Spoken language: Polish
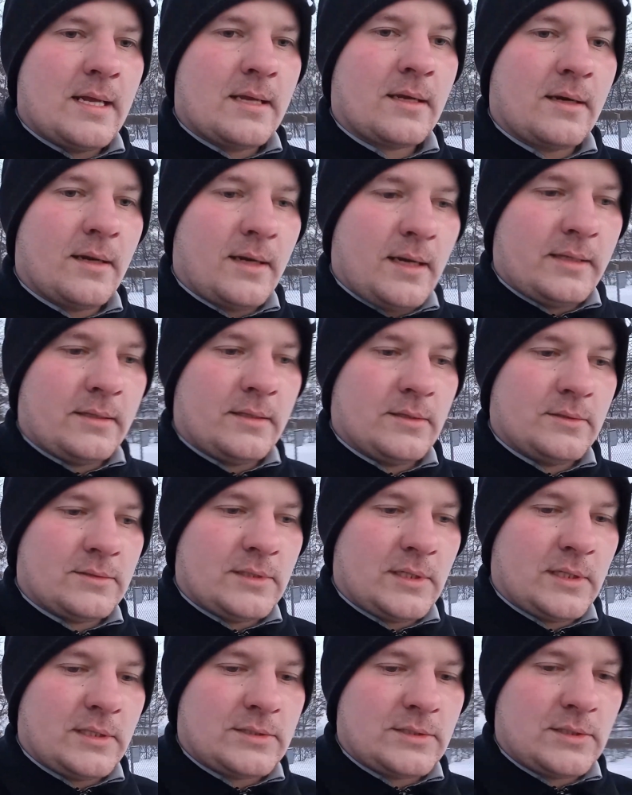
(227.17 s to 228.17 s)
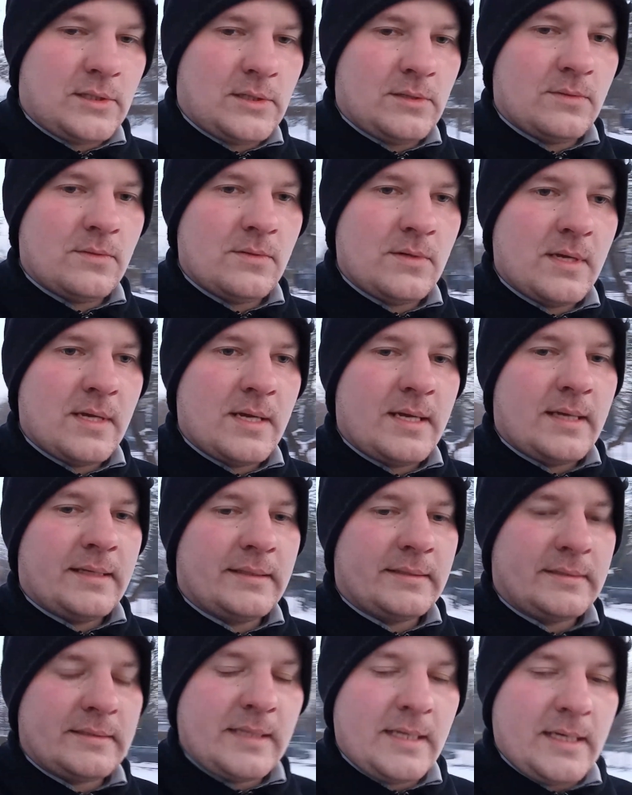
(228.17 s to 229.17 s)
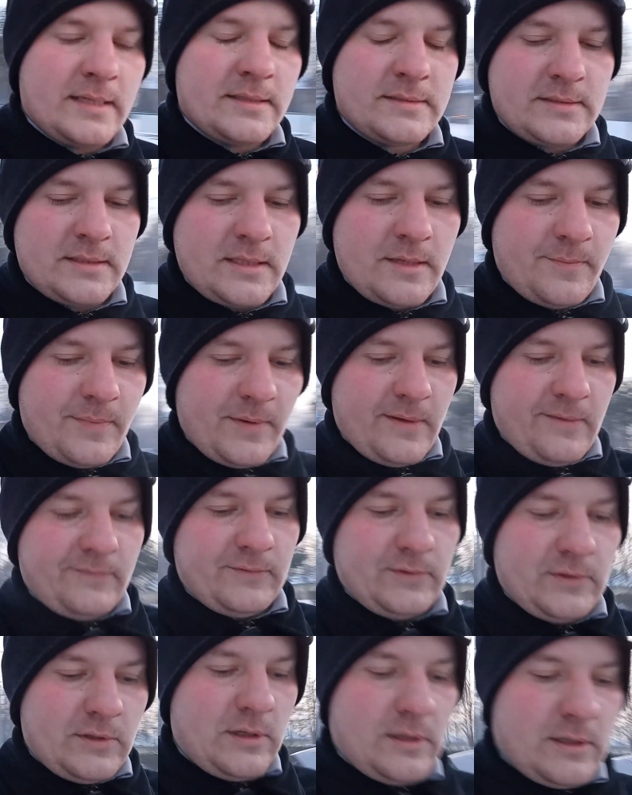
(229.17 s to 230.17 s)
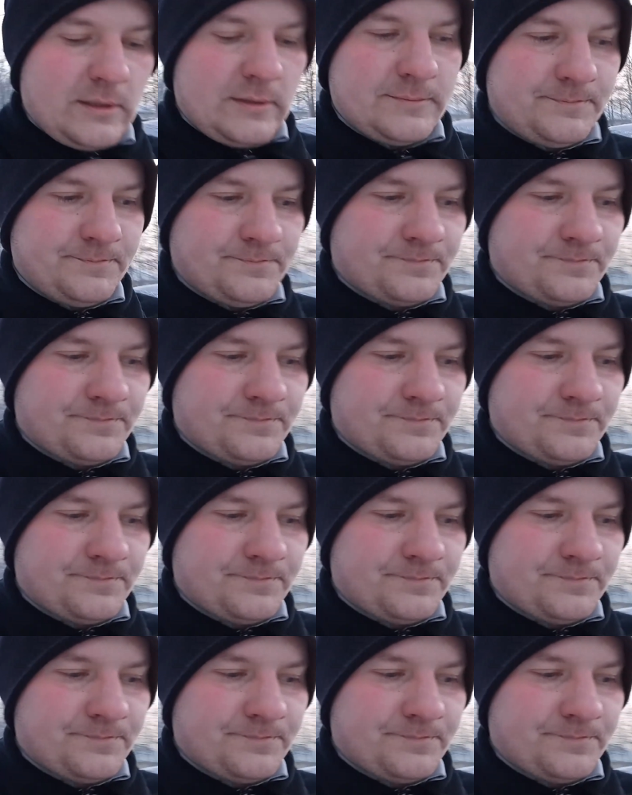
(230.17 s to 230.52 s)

kolejną rzeczą jest na pewno